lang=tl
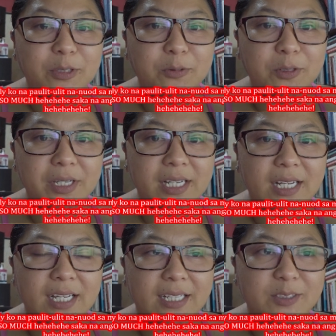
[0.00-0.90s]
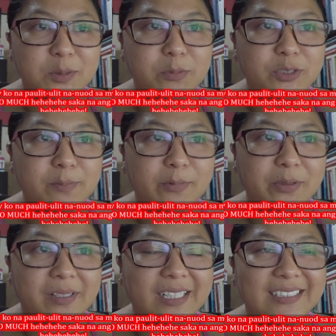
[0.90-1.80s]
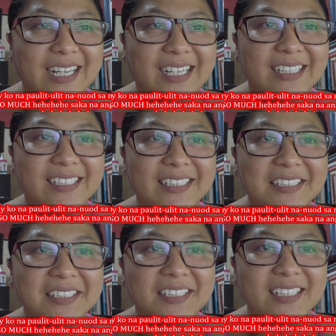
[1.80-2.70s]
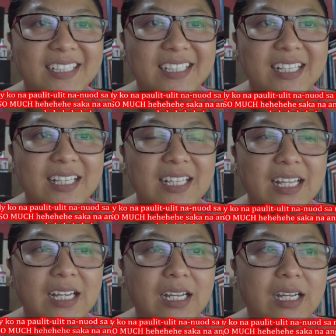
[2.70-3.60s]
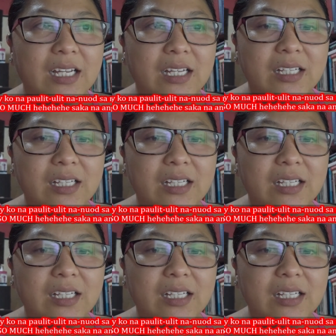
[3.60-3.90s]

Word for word: patuloy na sumusuporta sa akin na